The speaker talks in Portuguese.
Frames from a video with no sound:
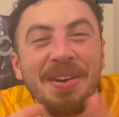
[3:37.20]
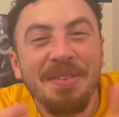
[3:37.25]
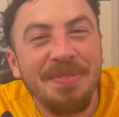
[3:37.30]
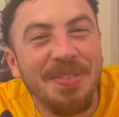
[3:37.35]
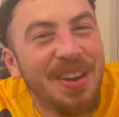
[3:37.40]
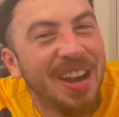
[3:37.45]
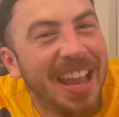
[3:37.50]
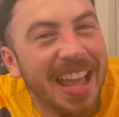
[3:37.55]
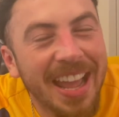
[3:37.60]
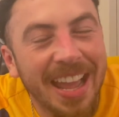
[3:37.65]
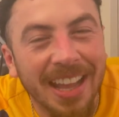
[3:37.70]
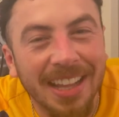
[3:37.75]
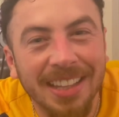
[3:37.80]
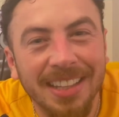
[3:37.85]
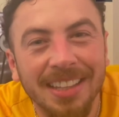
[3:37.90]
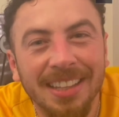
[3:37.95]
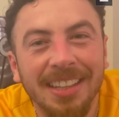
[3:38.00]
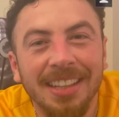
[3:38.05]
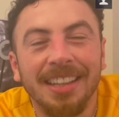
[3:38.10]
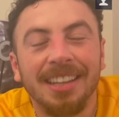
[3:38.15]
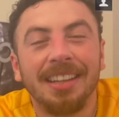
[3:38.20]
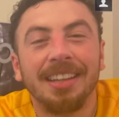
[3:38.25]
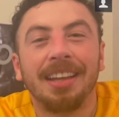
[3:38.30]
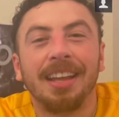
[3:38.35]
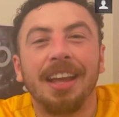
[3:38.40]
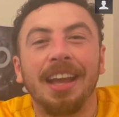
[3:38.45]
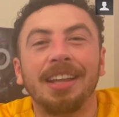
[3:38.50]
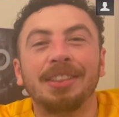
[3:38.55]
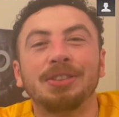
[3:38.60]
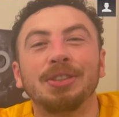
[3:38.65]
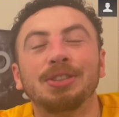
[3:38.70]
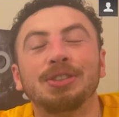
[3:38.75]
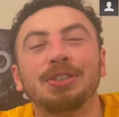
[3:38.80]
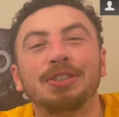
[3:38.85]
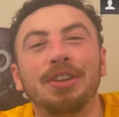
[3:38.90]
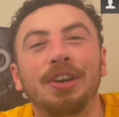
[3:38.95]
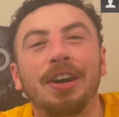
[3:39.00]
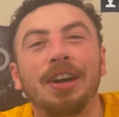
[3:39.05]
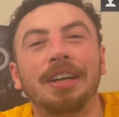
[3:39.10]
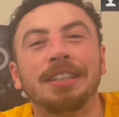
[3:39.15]
Moleque, é tudo
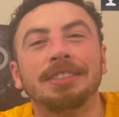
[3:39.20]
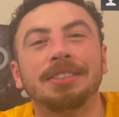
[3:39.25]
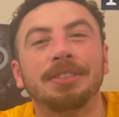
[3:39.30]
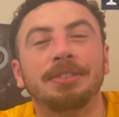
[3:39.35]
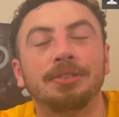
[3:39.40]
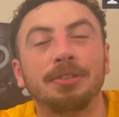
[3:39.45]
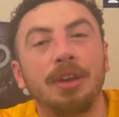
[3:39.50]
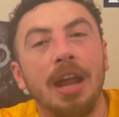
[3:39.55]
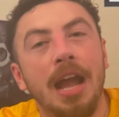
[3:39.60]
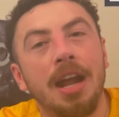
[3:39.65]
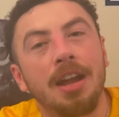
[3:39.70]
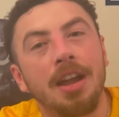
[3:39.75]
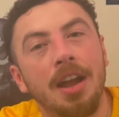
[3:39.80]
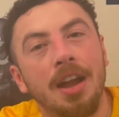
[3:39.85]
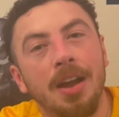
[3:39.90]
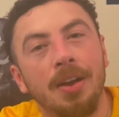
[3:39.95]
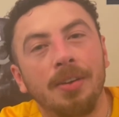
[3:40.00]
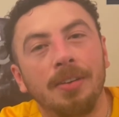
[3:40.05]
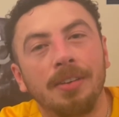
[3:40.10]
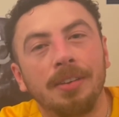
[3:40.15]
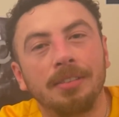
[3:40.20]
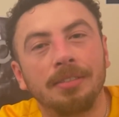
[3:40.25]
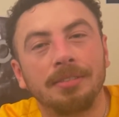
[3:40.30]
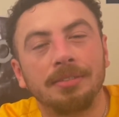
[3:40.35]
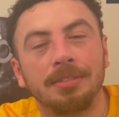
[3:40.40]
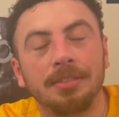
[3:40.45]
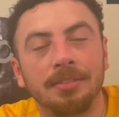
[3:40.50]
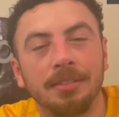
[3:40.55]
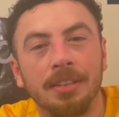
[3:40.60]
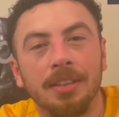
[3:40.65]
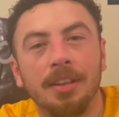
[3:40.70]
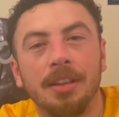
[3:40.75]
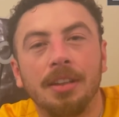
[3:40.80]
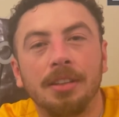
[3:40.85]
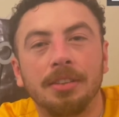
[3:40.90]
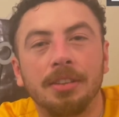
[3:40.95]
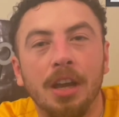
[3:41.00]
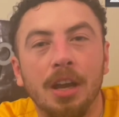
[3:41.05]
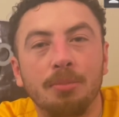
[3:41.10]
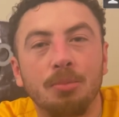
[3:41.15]
nosso. Furacão,
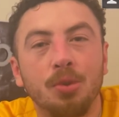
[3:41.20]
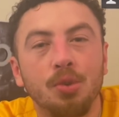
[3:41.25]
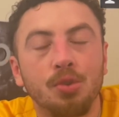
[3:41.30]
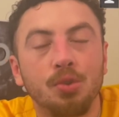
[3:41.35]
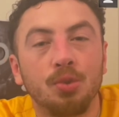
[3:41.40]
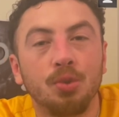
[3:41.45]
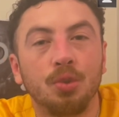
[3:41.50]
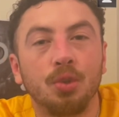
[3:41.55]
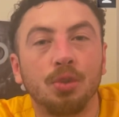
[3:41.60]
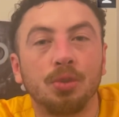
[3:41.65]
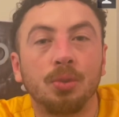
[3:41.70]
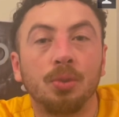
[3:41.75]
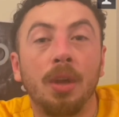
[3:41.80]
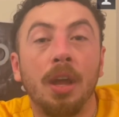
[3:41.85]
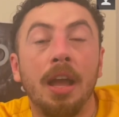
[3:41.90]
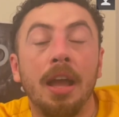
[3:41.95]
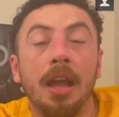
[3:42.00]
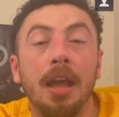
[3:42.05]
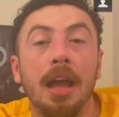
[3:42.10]
tamo junto.